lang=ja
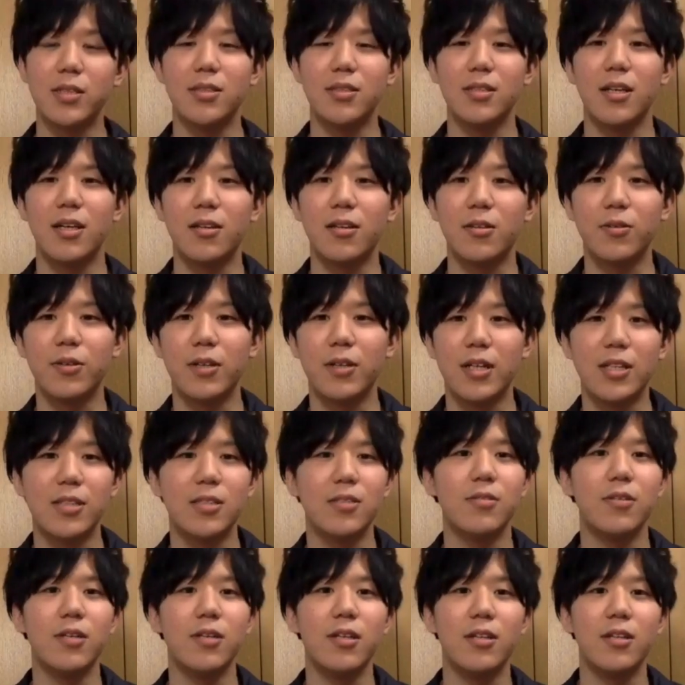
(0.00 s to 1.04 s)
えっと、
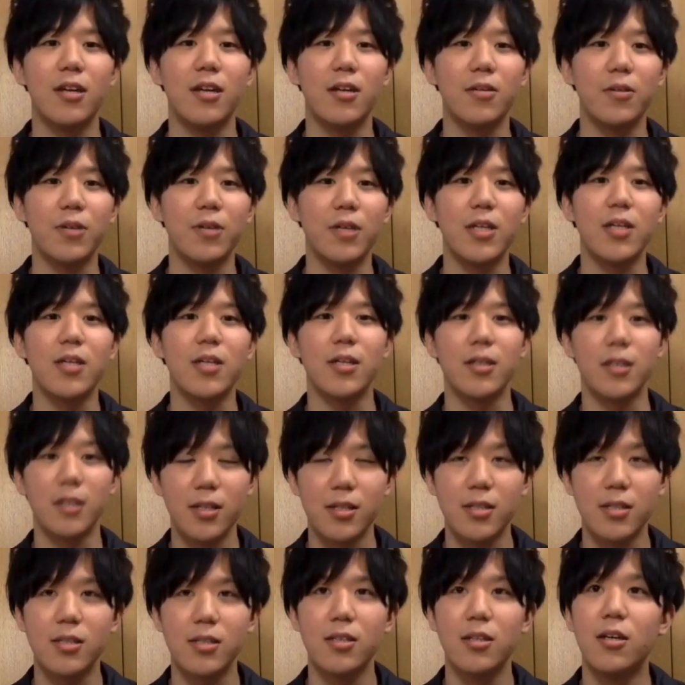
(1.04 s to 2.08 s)
イラストレーターの稲毛
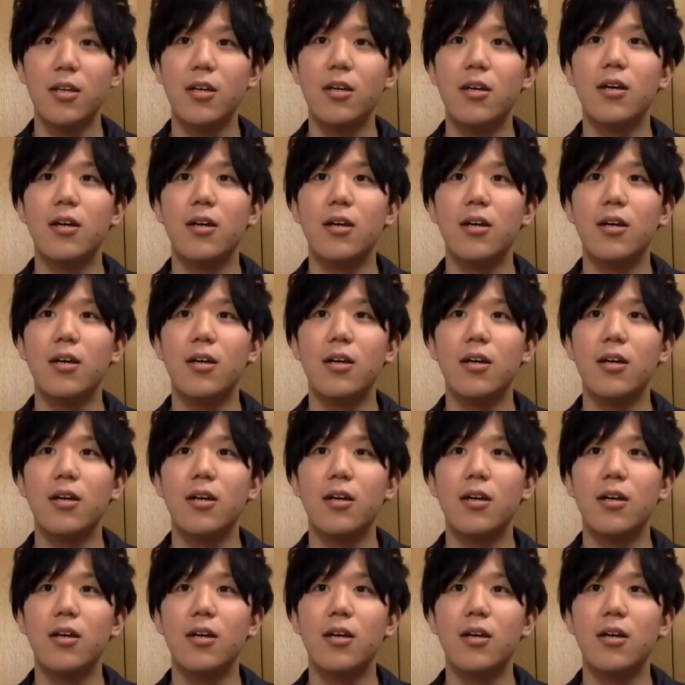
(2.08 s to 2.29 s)
です。